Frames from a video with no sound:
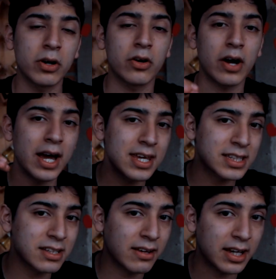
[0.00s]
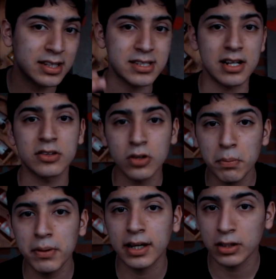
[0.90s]
bueno, ahí ya sabes que ese es el
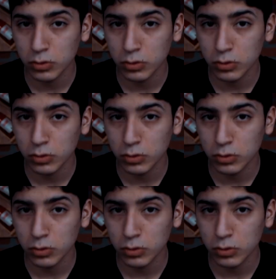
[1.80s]
tope que